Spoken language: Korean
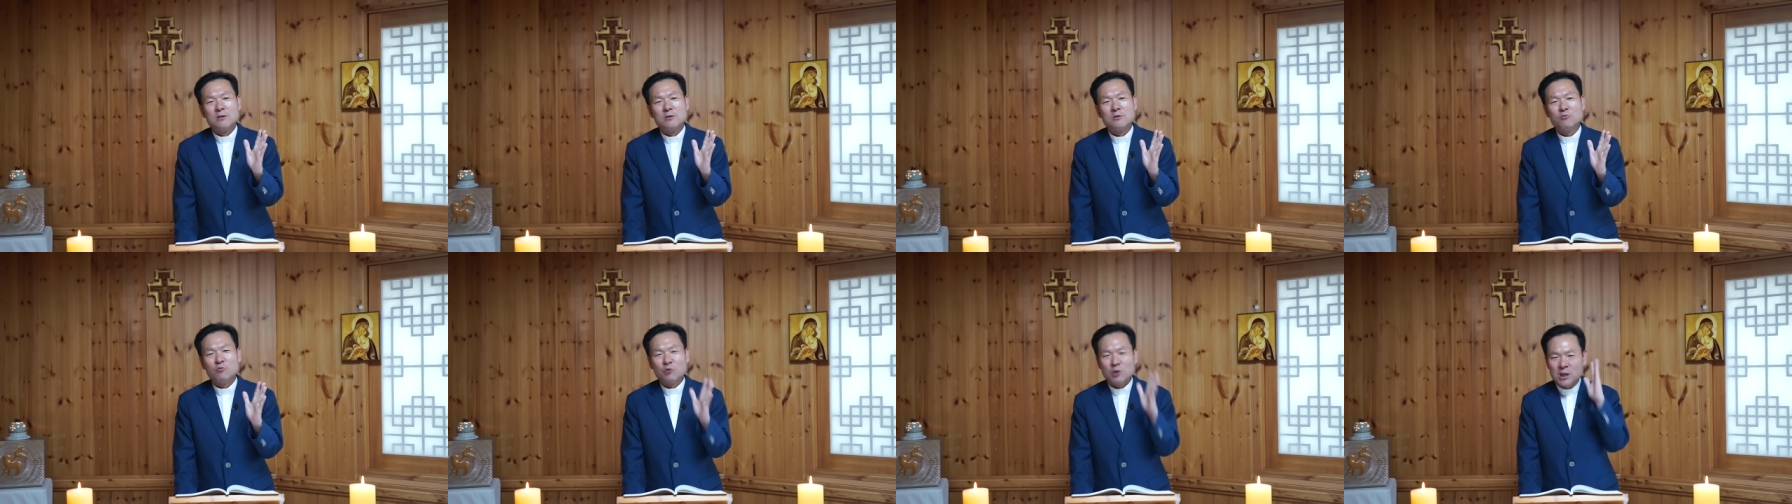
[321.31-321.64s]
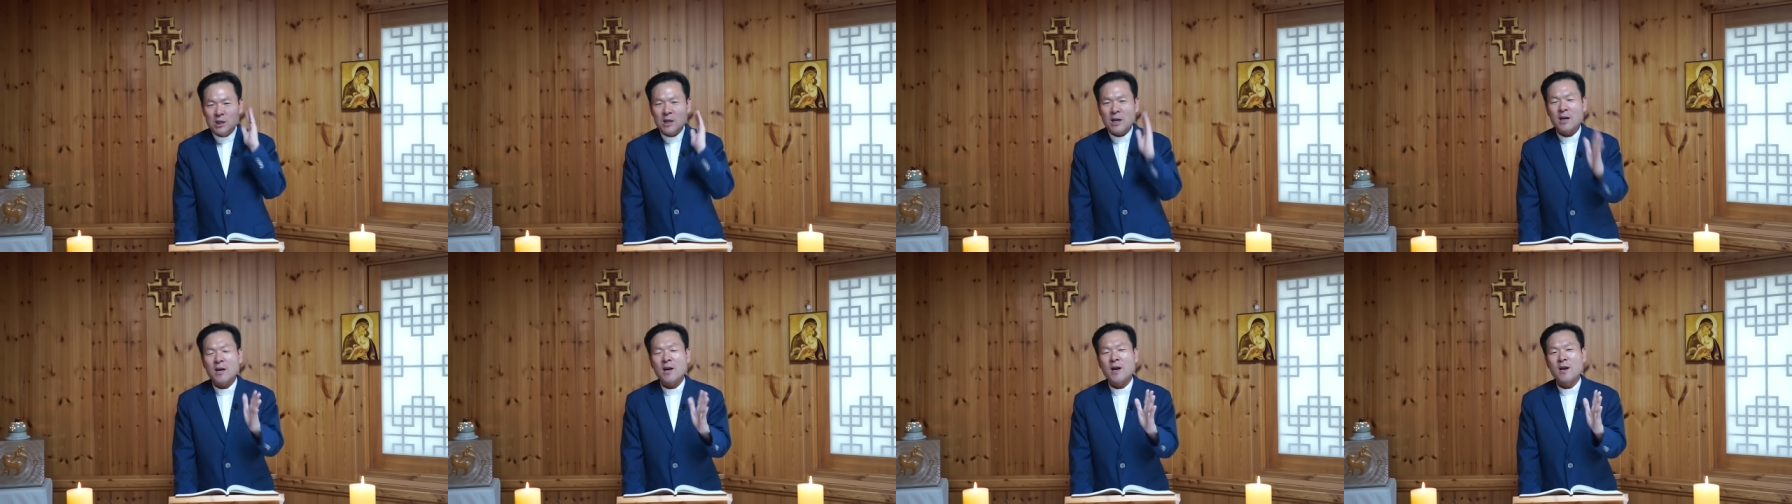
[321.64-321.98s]

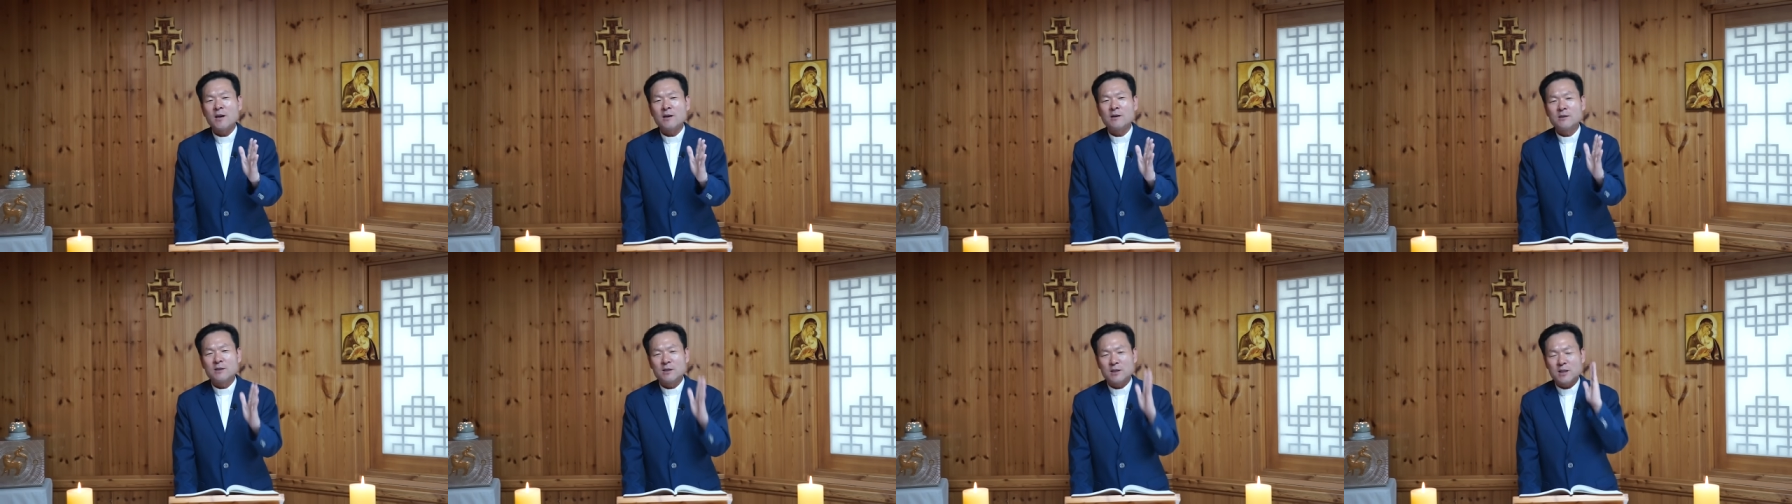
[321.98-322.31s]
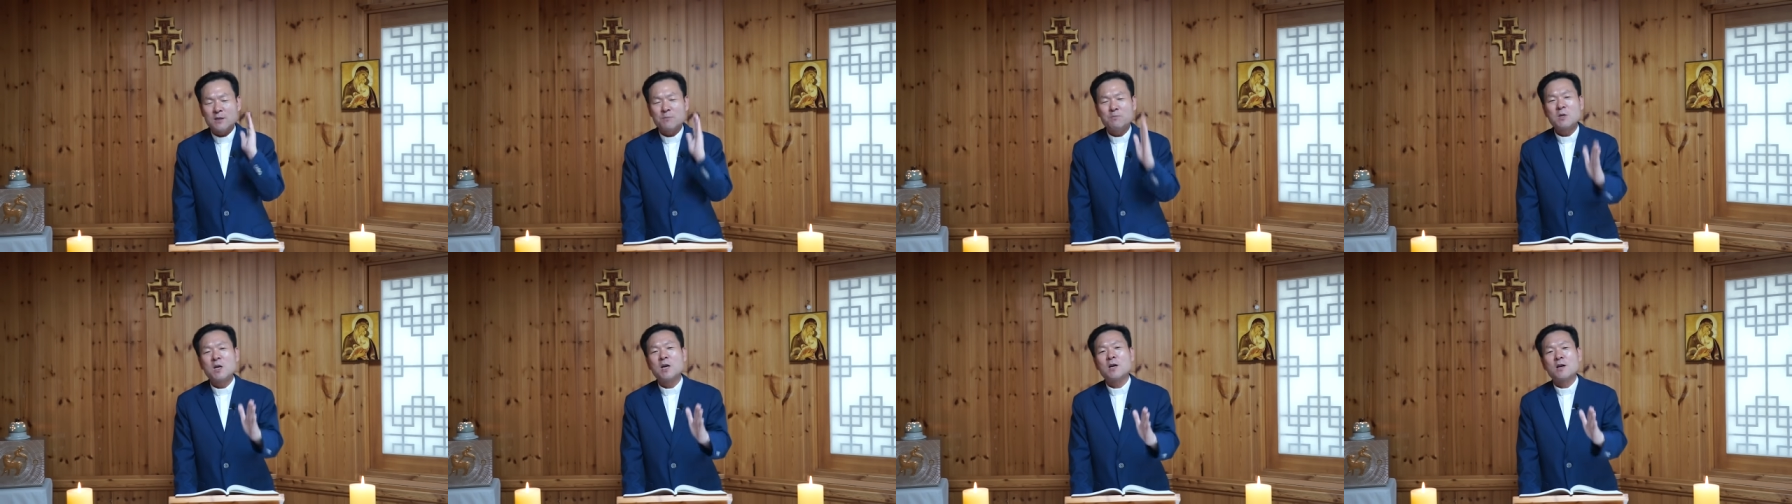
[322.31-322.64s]
우리나라를
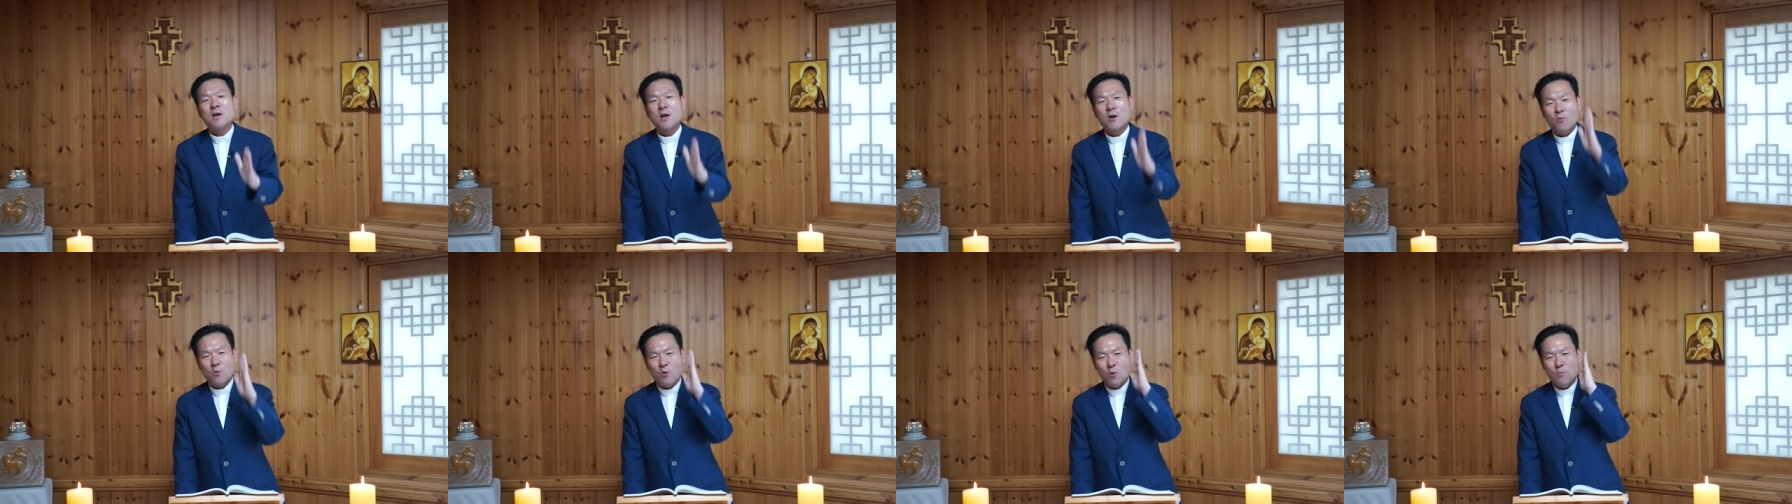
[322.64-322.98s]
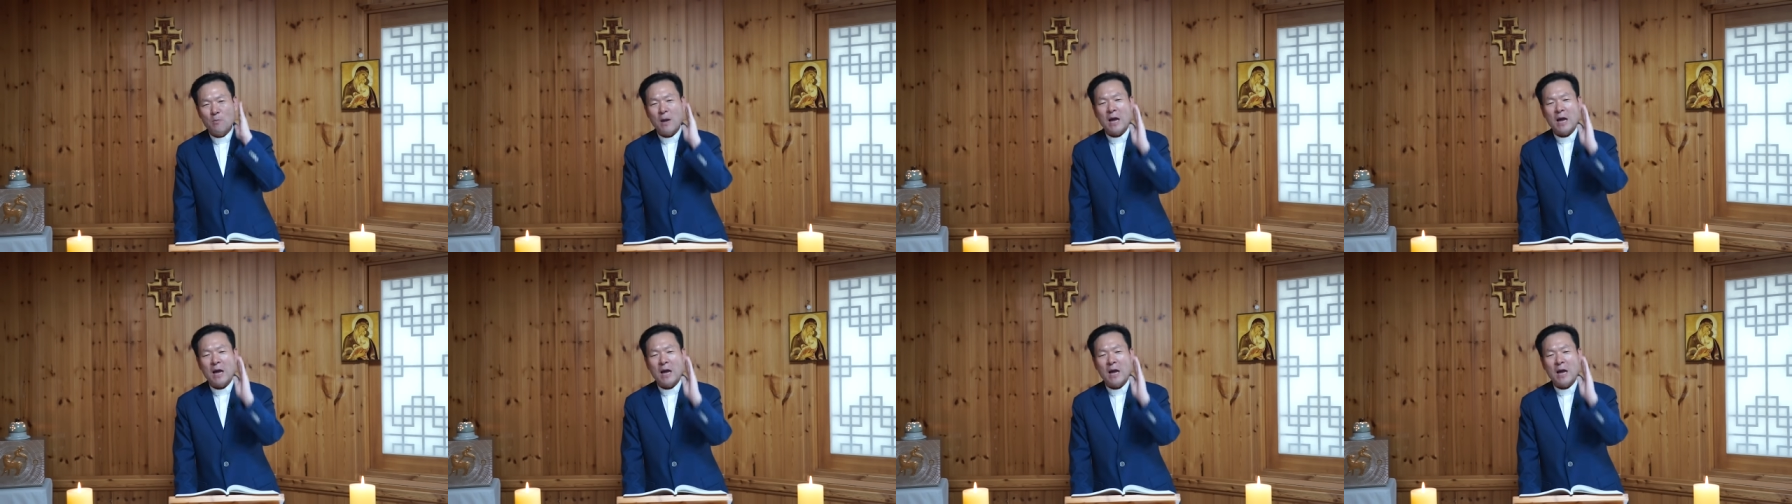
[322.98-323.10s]
침략하고